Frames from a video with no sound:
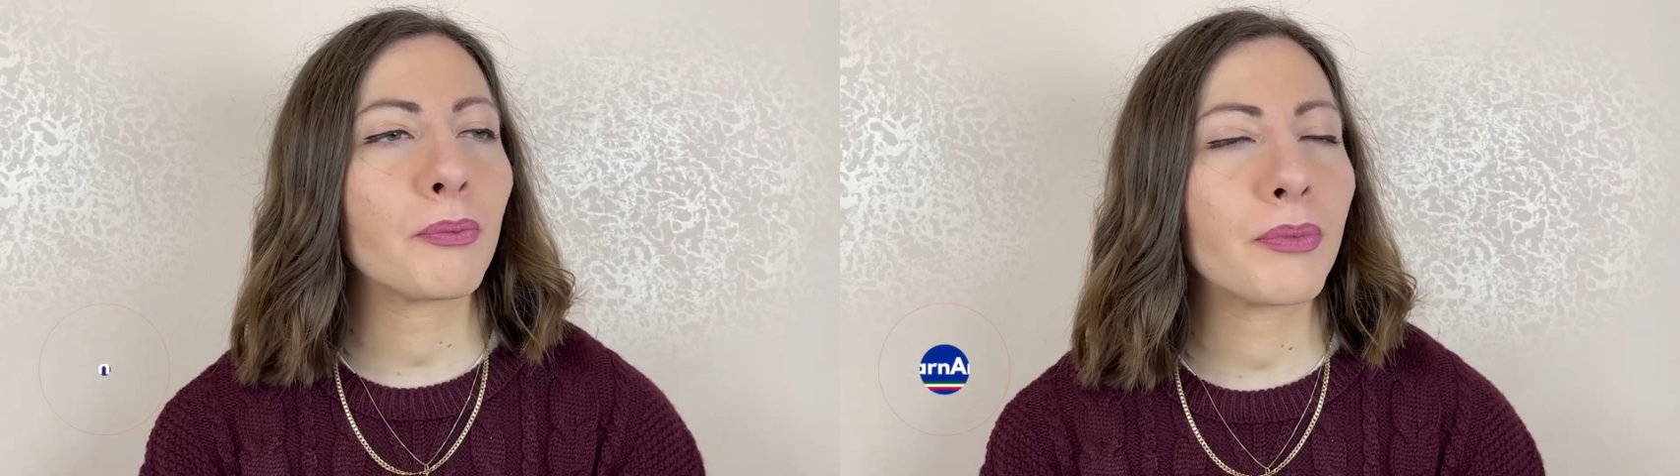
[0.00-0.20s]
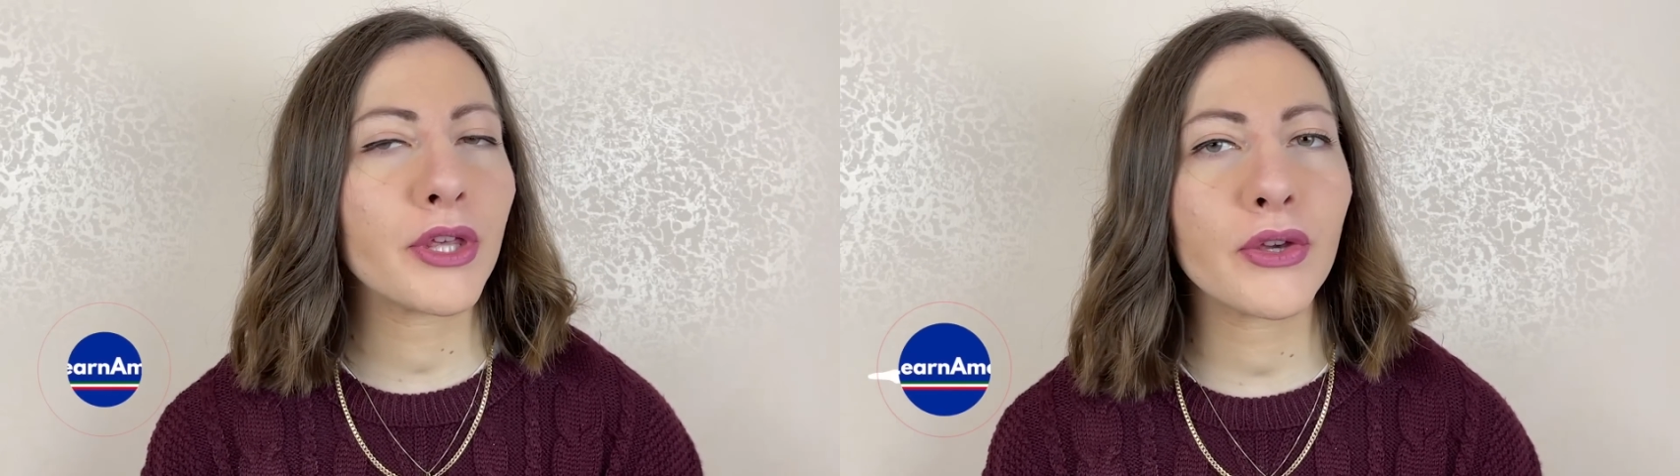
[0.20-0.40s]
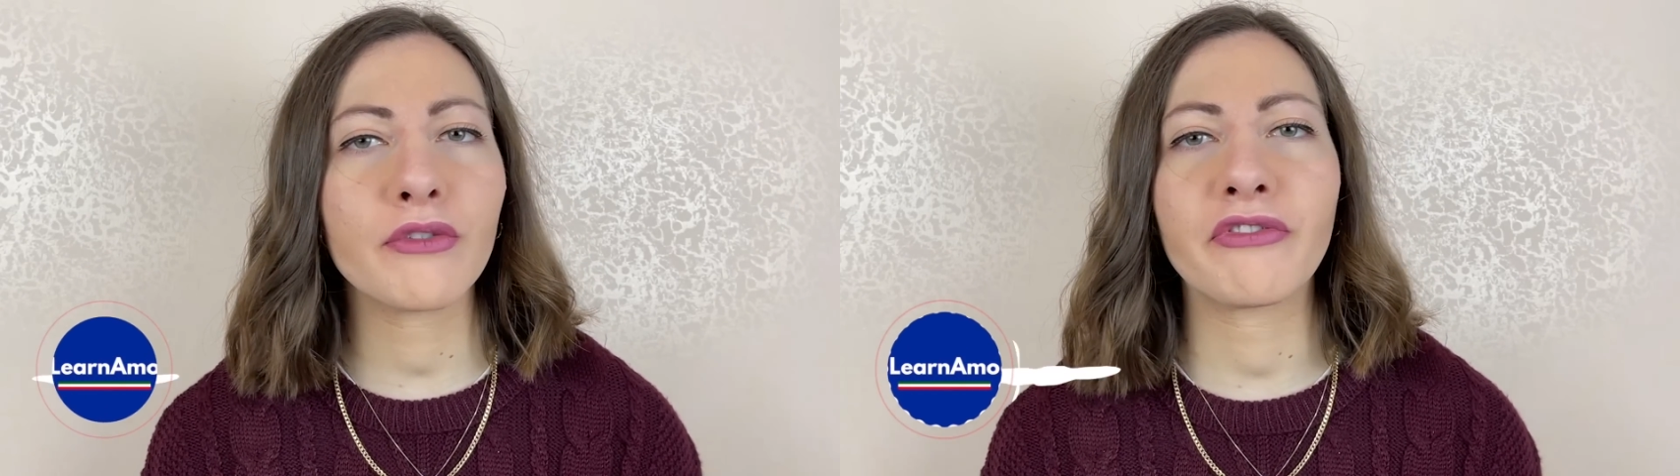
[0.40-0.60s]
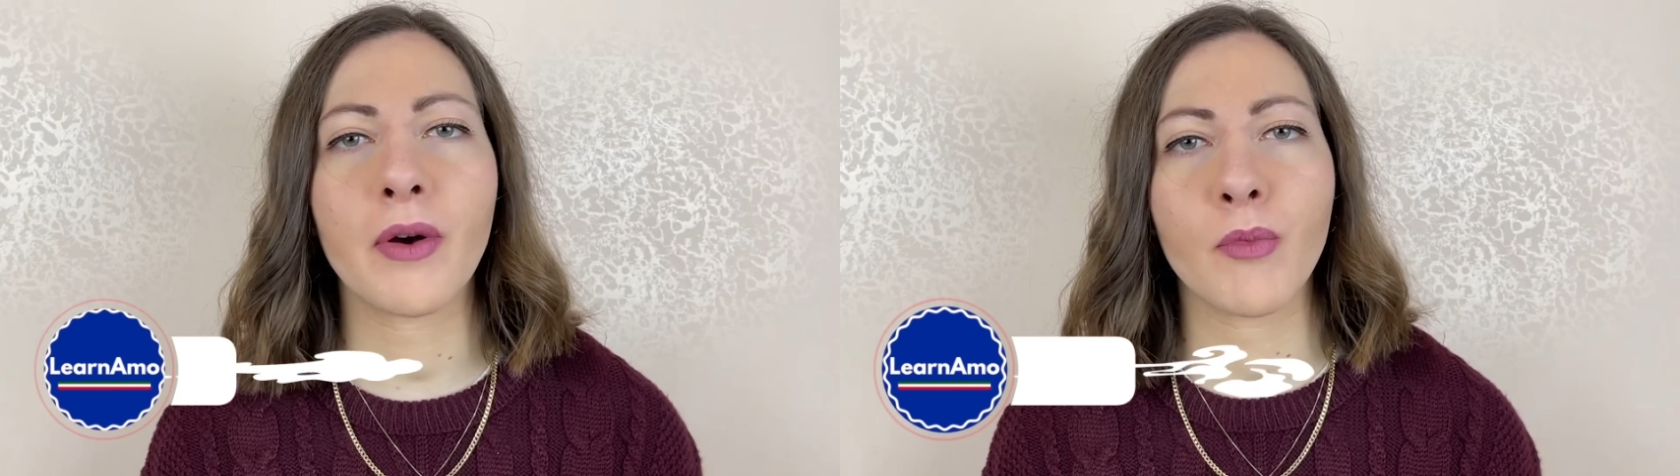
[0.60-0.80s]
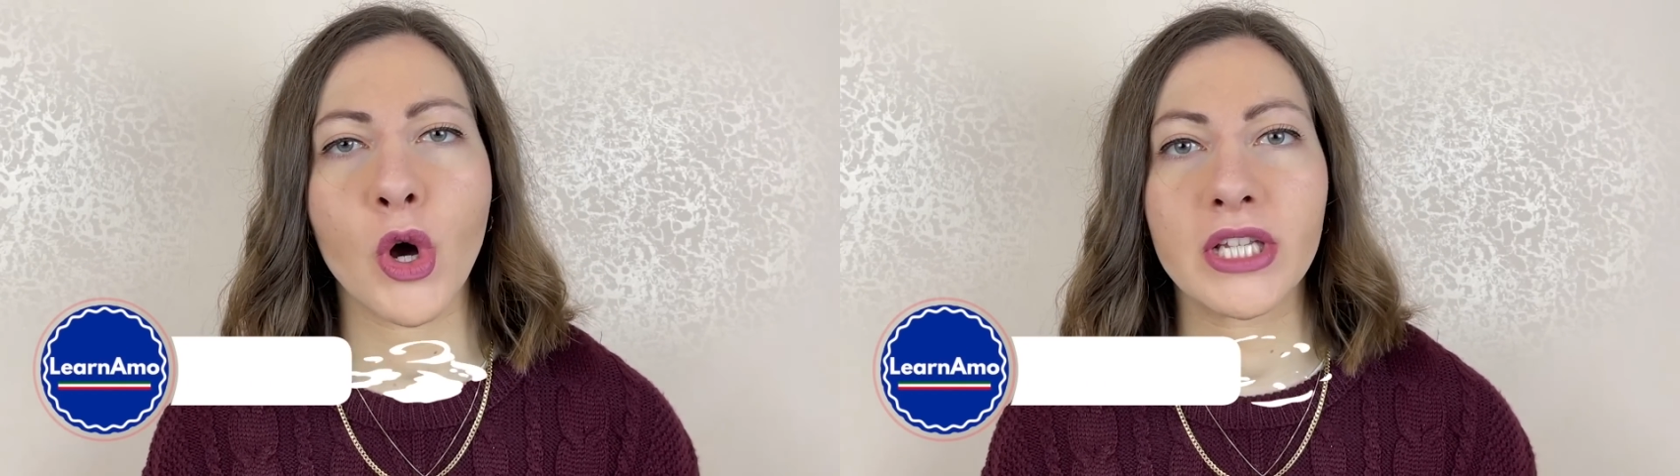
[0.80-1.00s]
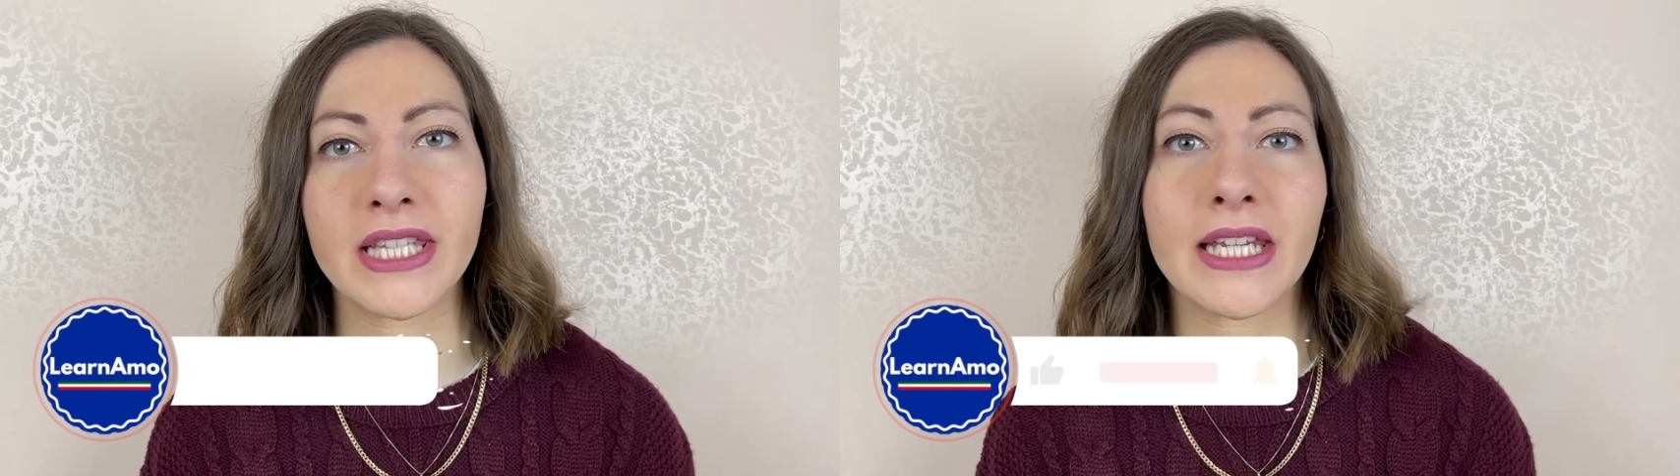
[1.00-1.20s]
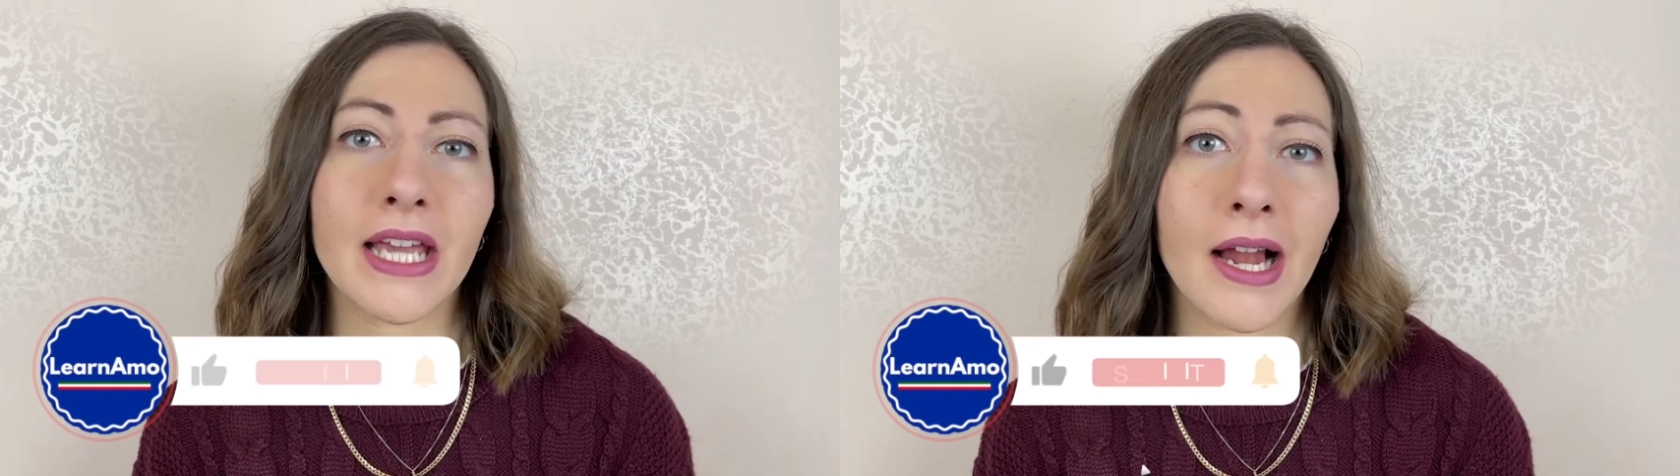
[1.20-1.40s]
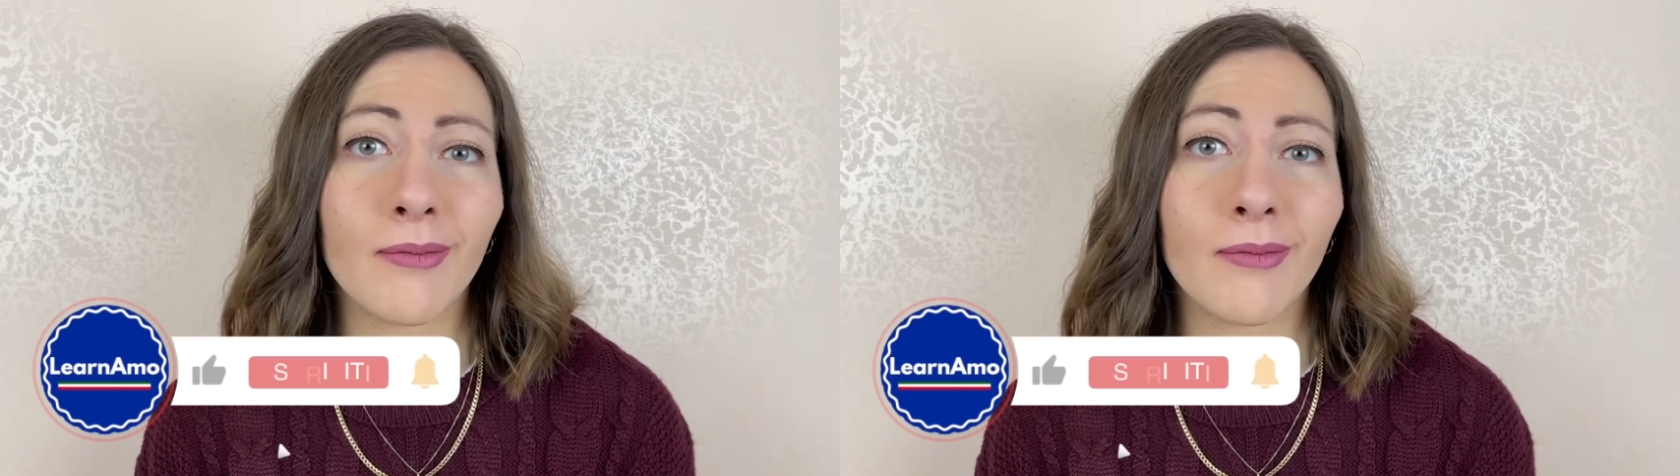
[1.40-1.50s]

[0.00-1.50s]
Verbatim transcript: più famosi al